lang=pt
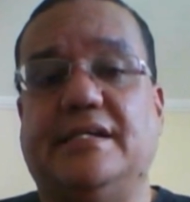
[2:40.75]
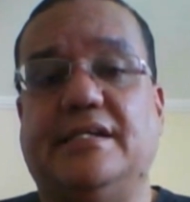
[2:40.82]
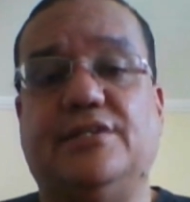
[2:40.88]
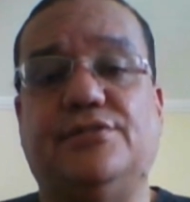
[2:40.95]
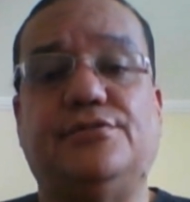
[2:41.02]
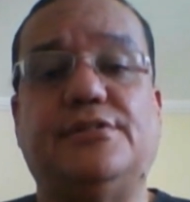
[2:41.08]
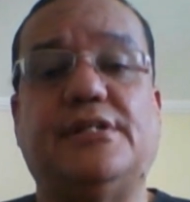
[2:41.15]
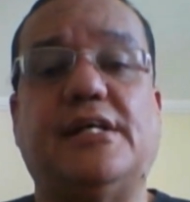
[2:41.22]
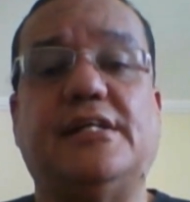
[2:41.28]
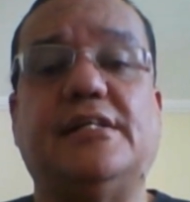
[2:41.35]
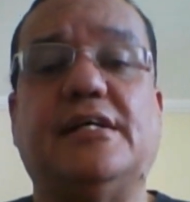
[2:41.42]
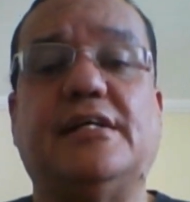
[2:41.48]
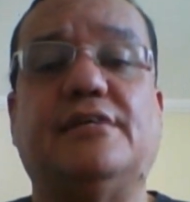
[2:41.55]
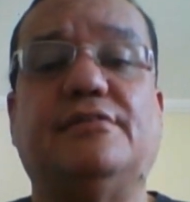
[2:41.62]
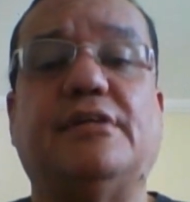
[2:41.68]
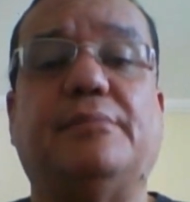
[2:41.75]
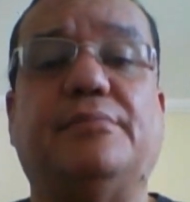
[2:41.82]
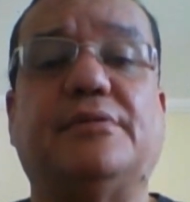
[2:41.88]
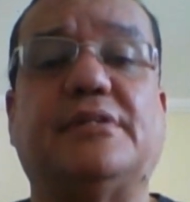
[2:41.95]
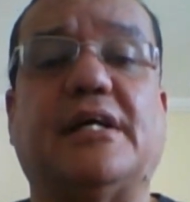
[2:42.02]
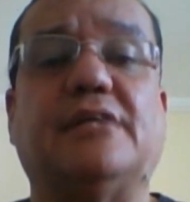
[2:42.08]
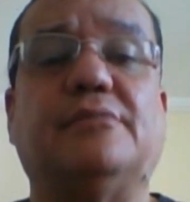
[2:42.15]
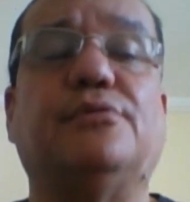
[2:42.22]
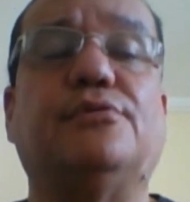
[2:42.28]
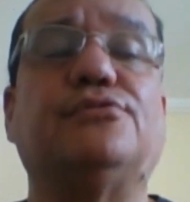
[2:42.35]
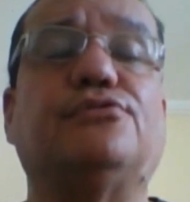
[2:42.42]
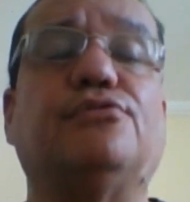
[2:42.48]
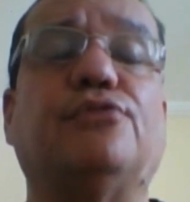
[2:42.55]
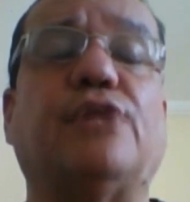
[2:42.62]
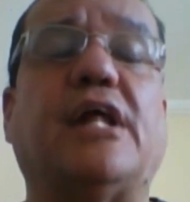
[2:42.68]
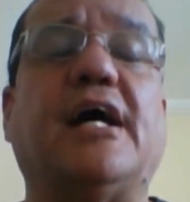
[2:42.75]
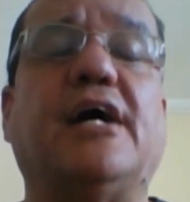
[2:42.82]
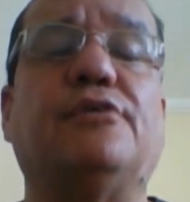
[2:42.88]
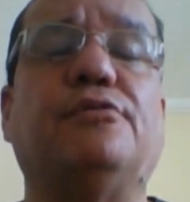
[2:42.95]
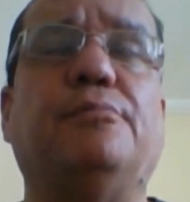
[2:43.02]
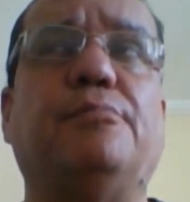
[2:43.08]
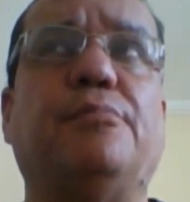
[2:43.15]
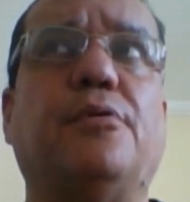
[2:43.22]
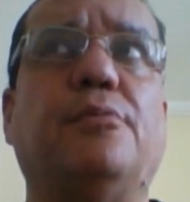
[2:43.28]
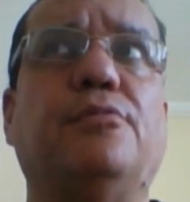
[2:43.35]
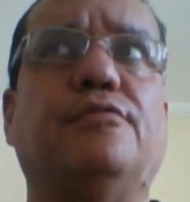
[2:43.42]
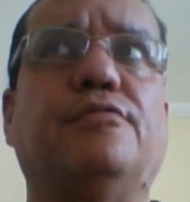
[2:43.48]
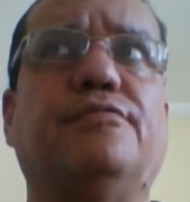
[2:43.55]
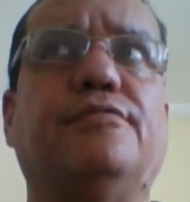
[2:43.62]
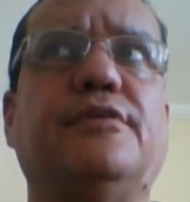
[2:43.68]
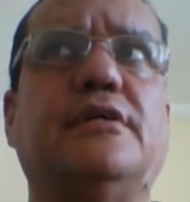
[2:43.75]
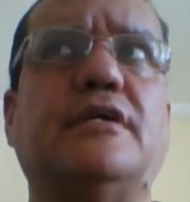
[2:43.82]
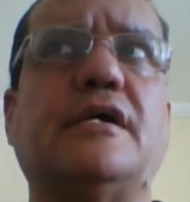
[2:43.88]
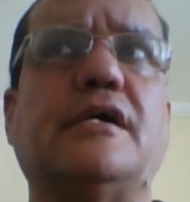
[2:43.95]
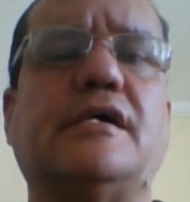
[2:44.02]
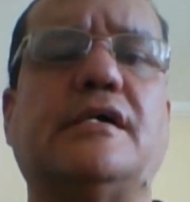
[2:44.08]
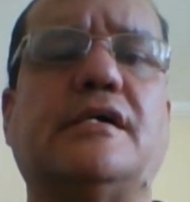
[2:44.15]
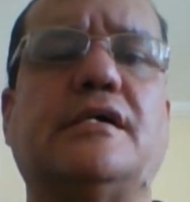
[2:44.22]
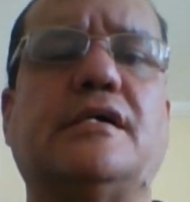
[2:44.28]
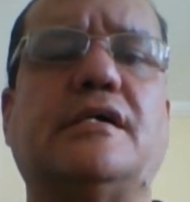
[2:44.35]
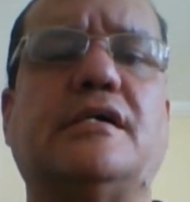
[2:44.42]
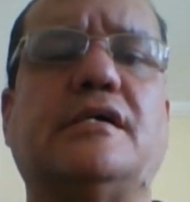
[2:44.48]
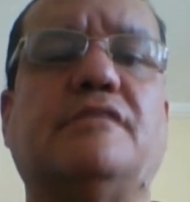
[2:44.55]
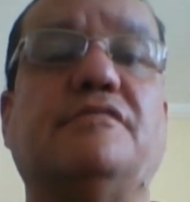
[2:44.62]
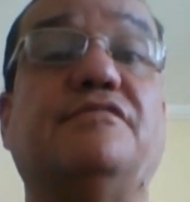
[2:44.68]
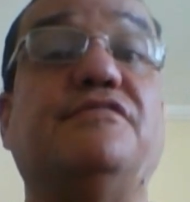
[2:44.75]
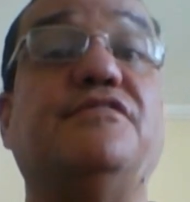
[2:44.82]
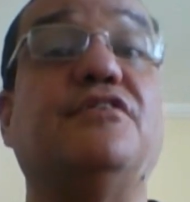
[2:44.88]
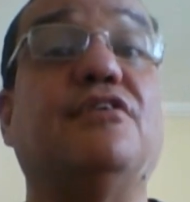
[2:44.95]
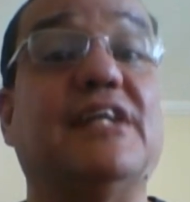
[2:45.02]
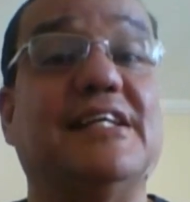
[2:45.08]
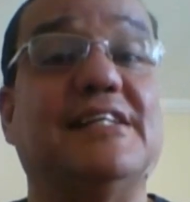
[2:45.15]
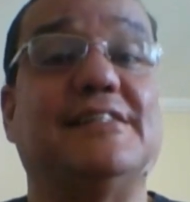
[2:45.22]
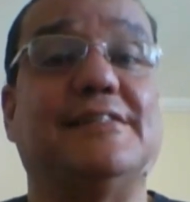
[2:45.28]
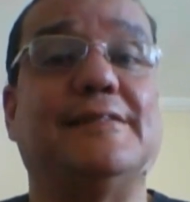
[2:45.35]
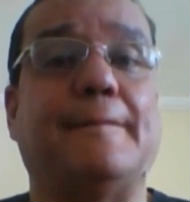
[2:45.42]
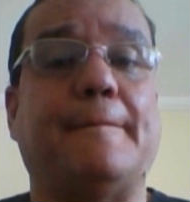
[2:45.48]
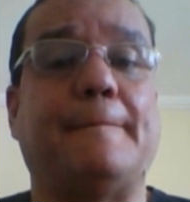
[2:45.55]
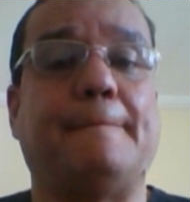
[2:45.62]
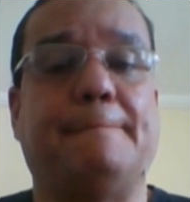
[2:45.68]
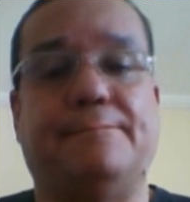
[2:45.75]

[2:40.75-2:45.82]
que sugeria que o deputado Bolsonaro promovia violência.